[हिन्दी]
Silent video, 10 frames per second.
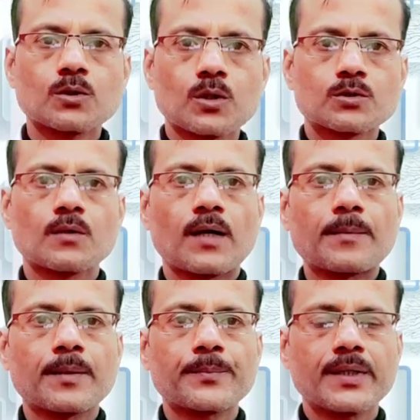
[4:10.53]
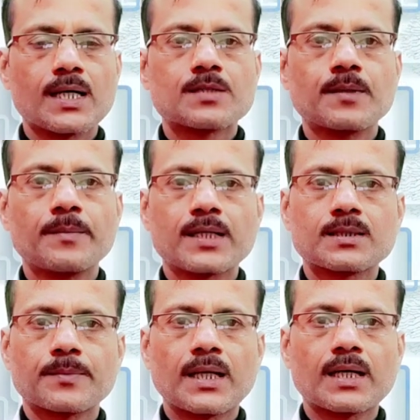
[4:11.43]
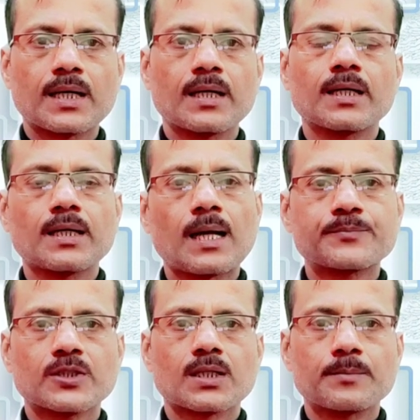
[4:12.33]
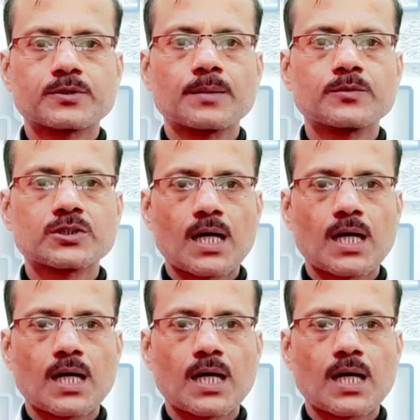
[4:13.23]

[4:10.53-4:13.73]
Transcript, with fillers: तो दोस्तों वहाँ पे पीएसबी बैच अप्लाई करने की आपसे कम से कम